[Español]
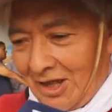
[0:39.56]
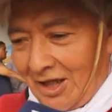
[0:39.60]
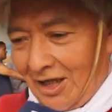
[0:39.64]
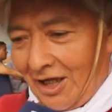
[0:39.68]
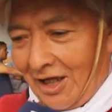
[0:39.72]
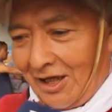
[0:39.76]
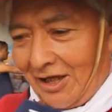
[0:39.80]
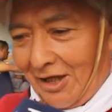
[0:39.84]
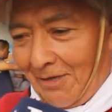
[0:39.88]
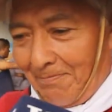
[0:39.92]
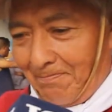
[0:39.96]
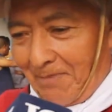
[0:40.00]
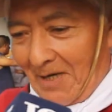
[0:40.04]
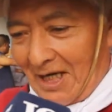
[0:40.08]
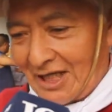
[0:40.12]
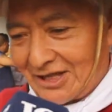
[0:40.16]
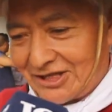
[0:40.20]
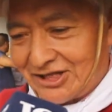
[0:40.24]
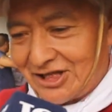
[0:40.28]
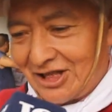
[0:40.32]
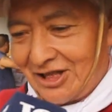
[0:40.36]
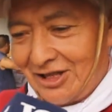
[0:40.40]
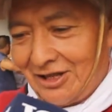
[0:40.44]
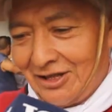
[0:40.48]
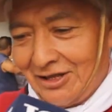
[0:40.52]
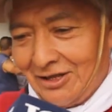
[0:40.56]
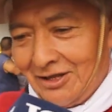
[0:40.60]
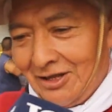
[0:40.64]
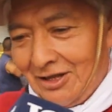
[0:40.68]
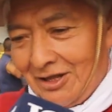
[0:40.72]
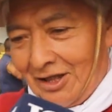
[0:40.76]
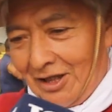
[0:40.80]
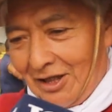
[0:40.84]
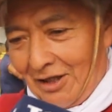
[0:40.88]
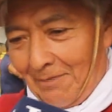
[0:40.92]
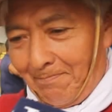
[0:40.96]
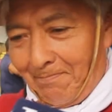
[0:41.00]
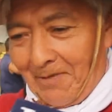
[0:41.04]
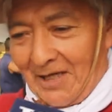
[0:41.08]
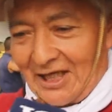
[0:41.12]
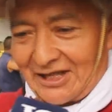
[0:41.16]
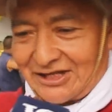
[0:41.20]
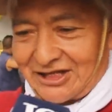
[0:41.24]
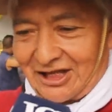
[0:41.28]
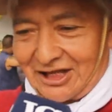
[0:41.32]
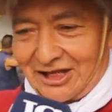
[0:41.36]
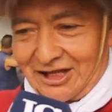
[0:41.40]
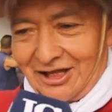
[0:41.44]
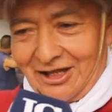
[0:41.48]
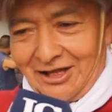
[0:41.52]
a la Pacha, a la
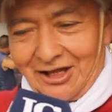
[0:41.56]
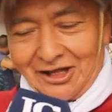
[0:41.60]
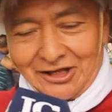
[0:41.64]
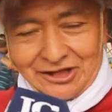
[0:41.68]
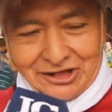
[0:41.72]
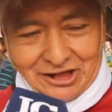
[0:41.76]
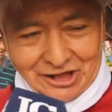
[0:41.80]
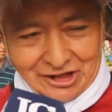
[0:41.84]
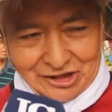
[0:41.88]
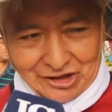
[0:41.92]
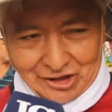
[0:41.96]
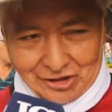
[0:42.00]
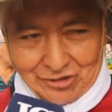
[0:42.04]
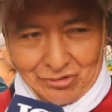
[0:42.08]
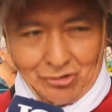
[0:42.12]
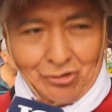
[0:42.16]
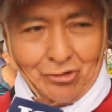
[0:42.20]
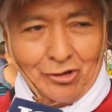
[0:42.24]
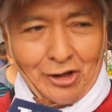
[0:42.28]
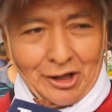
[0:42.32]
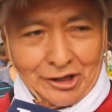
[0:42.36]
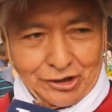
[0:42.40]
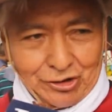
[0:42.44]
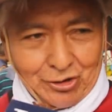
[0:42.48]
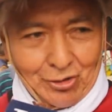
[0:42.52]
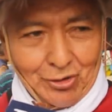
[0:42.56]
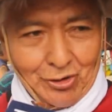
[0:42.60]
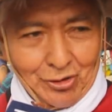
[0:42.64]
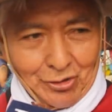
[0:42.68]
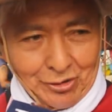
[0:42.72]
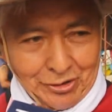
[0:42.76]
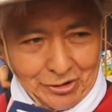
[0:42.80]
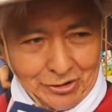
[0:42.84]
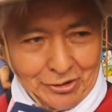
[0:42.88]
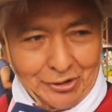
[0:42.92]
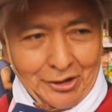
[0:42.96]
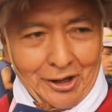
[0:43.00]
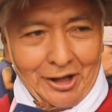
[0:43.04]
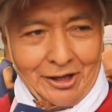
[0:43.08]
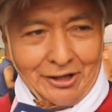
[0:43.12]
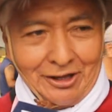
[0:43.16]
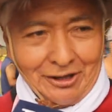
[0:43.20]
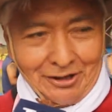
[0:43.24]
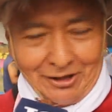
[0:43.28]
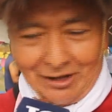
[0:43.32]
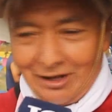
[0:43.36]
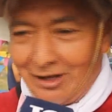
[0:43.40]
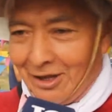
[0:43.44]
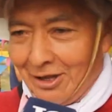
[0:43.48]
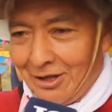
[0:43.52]
Pacha que es la tierra que nos da todo, que nos da
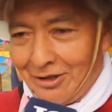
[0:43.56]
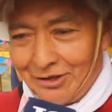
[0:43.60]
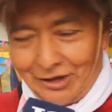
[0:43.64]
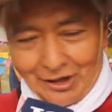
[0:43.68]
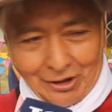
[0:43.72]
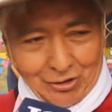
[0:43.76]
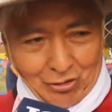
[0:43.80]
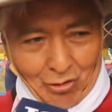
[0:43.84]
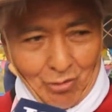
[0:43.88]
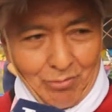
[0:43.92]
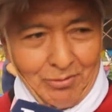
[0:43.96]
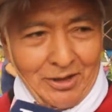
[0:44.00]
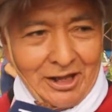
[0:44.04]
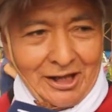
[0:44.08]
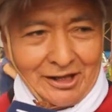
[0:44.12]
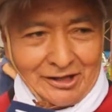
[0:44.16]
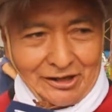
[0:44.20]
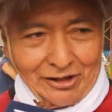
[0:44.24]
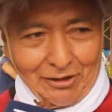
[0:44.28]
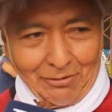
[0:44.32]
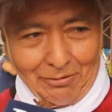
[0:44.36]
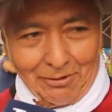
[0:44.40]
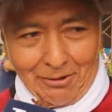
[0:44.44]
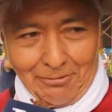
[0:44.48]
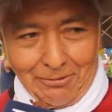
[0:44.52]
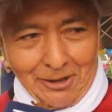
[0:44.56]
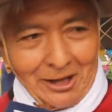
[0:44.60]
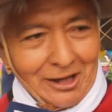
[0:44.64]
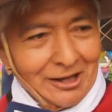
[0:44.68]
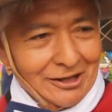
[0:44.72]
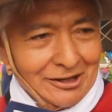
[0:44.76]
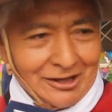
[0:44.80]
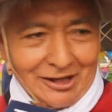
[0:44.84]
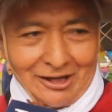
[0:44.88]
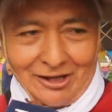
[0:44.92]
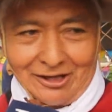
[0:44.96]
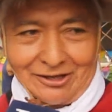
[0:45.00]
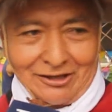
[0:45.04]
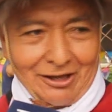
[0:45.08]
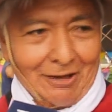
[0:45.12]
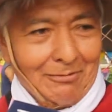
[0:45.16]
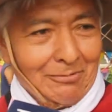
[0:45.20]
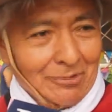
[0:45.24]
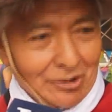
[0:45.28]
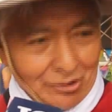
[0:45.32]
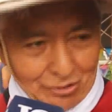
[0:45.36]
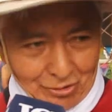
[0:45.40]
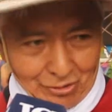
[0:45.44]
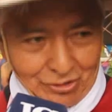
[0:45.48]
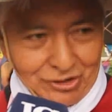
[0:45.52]
de, comer, de beber y ella
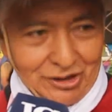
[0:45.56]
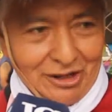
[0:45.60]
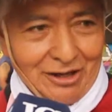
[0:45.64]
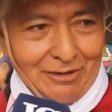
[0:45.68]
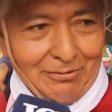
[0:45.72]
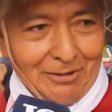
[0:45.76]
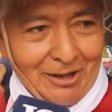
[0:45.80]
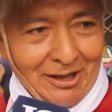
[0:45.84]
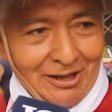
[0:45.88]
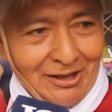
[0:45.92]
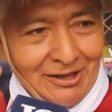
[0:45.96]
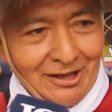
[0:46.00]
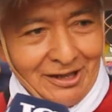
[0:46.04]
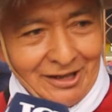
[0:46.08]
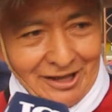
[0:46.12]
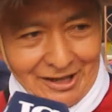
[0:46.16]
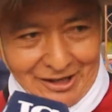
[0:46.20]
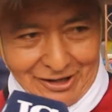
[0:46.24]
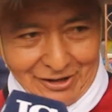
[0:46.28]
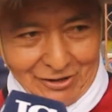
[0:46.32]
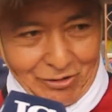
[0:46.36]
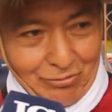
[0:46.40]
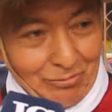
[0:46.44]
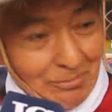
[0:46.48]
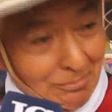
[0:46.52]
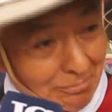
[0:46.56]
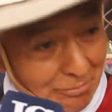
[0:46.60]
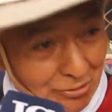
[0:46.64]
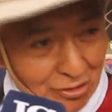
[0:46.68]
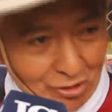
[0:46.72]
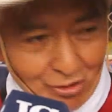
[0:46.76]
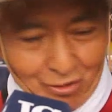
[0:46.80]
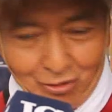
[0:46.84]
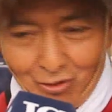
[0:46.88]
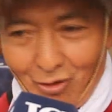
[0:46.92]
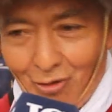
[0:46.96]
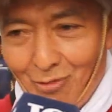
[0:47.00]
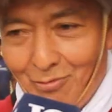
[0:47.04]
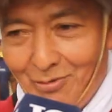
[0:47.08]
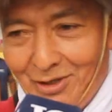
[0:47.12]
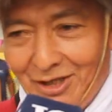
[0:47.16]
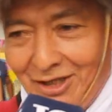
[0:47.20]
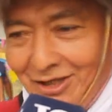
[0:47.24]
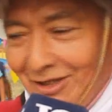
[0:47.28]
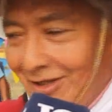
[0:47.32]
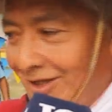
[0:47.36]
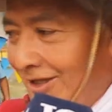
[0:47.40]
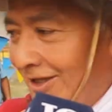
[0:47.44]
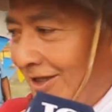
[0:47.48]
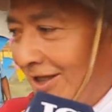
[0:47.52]
también nos lleva, ella misma nos come.
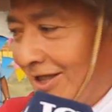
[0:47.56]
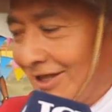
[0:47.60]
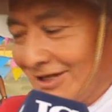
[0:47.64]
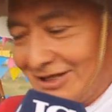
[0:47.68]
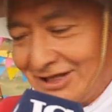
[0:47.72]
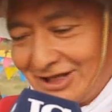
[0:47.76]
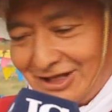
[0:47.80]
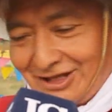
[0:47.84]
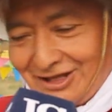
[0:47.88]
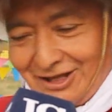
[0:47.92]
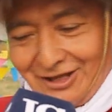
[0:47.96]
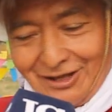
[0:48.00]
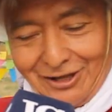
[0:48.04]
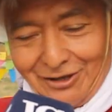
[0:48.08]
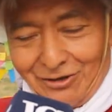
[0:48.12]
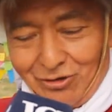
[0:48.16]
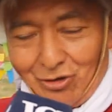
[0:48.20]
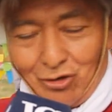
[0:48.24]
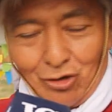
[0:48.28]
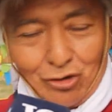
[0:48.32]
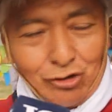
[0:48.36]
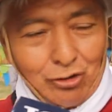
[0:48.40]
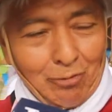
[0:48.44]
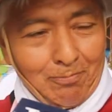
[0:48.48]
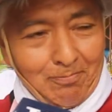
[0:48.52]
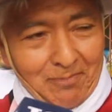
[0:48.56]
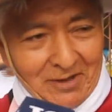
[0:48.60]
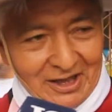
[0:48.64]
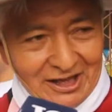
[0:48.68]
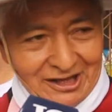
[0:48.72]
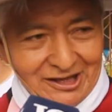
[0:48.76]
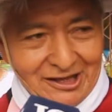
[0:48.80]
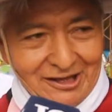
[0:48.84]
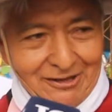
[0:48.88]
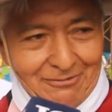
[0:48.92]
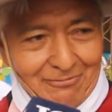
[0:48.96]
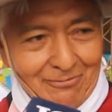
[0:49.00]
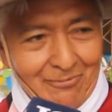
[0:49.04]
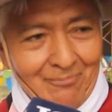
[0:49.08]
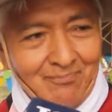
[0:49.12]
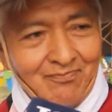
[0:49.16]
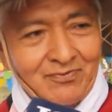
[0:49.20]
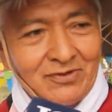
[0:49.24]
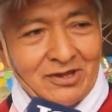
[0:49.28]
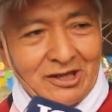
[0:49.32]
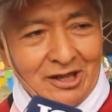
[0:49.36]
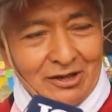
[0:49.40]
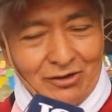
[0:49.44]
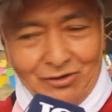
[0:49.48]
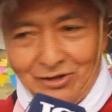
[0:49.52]
Así que nosotros pedimos
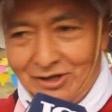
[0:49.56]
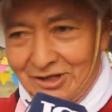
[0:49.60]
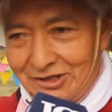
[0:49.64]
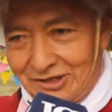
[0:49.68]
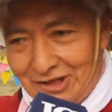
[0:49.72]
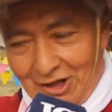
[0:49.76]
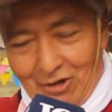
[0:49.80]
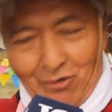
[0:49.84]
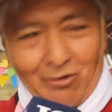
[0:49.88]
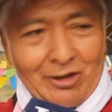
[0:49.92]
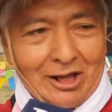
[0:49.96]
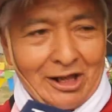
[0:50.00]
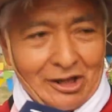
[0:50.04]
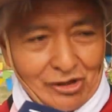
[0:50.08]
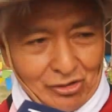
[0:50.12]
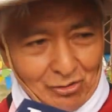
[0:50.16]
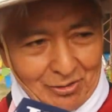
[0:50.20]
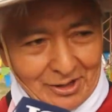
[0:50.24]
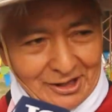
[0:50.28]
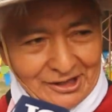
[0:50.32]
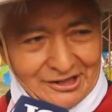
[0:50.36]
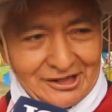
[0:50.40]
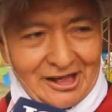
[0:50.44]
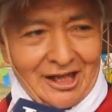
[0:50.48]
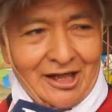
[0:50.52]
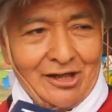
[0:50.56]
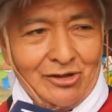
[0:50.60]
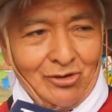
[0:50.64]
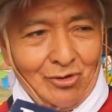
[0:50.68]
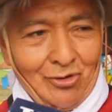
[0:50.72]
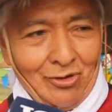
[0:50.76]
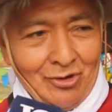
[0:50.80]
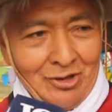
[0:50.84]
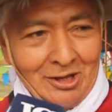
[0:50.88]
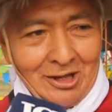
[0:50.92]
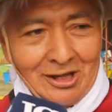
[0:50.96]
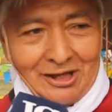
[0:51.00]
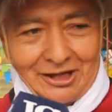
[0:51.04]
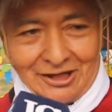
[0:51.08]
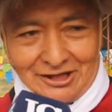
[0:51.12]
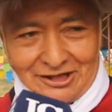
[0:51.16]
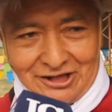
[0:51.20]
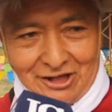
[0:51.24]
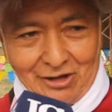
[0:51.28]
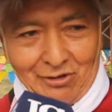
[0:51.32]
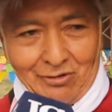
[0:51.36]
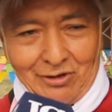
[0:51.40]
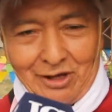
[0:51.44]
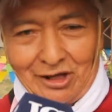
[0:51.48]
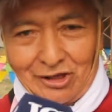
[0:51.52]
que sea un carnaval sano, que
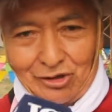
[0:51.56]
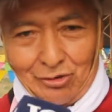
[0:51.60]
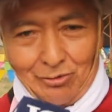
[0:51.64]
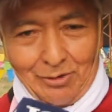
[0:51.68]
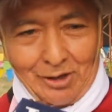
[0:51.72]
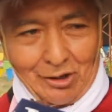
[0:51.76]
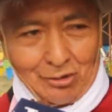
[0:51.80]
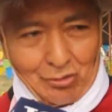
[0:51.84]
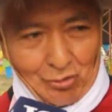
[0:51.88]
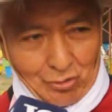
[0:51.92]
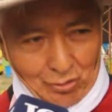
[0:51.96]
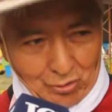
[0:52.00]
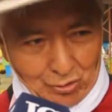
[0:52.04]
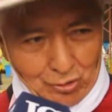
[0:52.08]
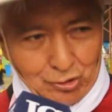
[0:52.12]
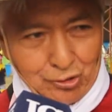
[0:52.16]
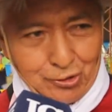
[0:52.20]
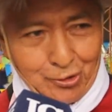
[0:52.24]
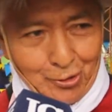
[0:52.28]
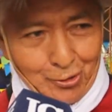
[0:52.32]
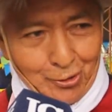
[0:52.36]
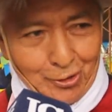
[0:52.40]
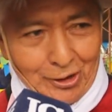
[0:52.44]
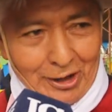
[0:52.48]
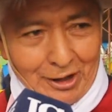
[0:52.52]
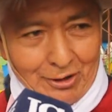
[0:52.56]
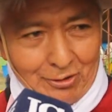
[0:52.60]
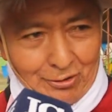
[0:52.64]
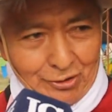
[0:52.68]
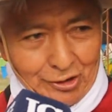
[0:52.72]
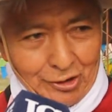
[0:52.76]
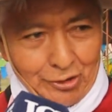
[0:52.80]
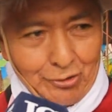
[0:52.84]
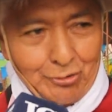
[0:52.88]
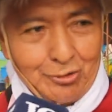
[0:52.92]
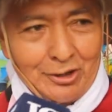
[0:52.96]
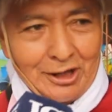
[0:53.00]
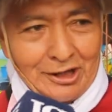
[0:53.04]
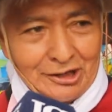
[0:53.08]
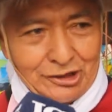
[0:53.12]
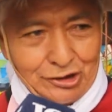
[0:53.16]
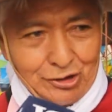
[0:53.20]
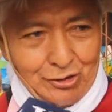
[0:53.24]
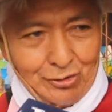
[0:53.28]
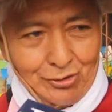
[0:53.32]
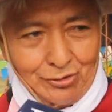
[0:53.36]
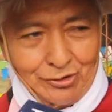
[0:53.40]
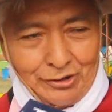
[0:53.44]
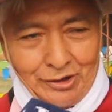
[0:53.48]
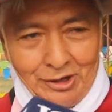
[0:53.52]
sea un carnaval con cultura, con
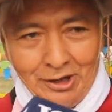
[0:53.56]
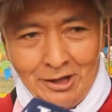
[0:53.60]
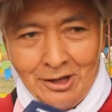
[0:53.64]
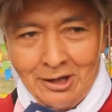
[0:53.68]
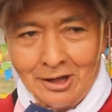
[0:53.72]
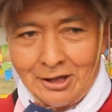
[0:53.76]
educación,